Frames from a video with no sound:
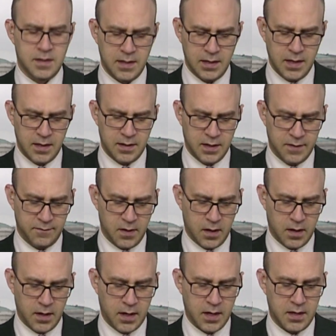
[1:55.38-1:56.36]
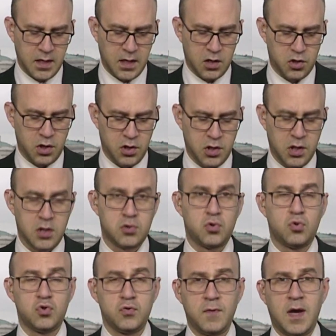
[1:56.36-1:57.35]
dinlediği ve harekete geçileceği
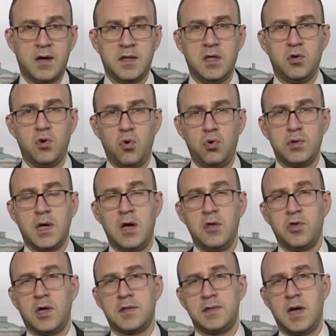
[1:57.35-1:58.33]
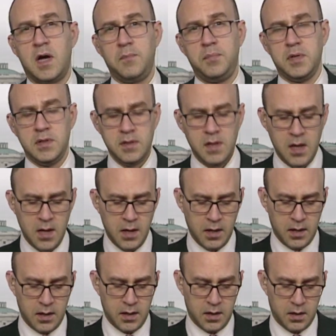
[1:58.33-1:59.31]
sözü verdiği görüldü. Ancak Trump'ın
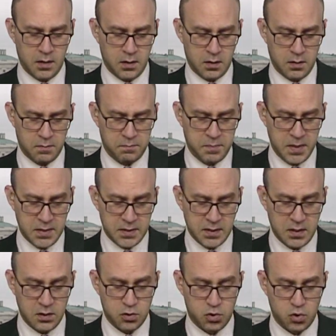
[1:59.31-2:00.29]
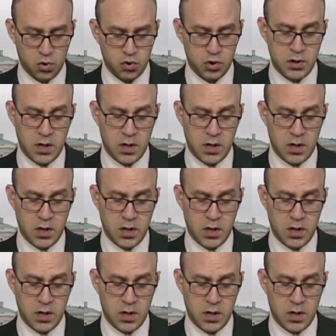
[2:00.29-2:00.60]
ee, bir e, sözü